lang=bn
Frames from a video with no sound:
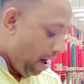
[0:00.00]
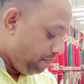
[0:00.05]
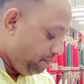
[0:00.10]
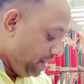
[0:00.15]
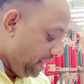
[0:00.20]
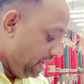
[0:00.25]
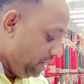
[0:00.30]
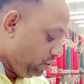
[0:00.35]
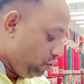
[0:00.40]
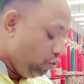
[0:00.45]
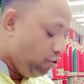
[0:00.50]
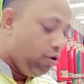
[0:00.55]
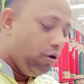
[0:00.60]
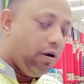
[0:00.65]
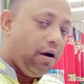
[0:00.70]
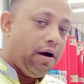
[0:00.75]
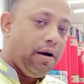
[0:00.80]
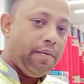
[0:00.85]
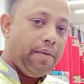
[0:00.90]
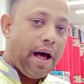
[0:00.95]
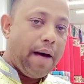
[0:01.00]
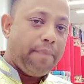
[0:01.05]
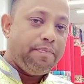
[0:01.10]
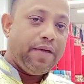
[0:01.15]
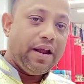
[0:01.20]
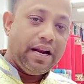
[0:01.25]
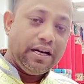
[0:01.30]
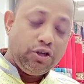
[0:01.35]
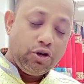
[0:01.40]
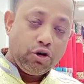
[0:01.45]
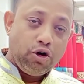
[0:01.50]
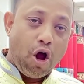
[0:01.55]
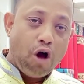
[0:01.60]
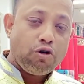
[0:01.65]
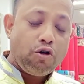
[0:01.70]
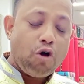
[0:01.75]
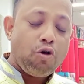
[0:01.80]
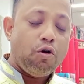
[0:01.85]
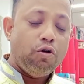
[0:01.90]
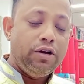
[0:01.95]
আপনি একটু আপনারা একটু
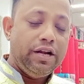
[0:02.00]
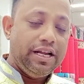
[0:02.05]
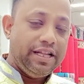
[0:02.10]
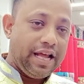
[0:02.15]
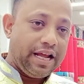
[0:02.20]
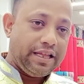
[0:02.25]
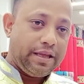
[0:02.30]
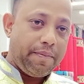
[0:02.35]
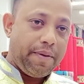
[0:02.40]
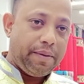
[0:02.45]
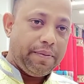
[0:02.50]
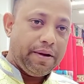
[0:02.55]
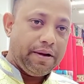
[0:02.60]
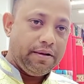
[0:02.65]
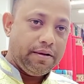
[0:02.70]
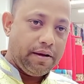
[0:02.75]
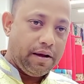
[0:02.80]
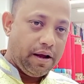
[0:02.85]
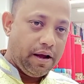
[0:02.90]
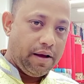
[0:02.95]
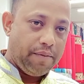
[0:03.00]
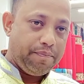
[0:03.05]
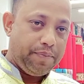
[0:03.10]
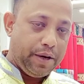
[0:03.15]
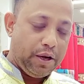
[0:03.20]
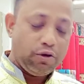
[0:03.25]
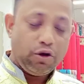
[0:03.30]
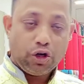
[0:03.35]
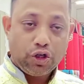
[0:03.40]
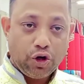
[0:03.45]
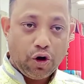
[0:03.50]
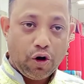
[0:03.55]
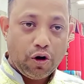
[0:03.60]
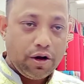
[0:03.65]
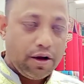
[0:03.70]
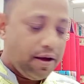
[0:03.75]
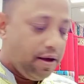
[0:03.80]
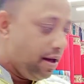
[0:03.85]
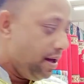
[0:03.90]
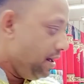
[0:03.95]
লক্ষ্য করলেই দেখতে পারবেন প্রিয় দর্শক
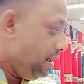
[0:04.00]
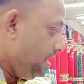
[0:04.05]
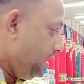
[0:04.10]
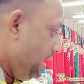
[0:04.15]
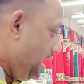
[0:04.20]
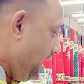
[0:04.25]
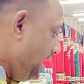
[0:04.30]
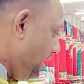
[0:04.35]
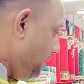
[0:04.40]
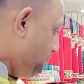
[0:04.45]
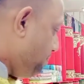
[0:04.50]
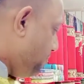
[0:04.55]
এই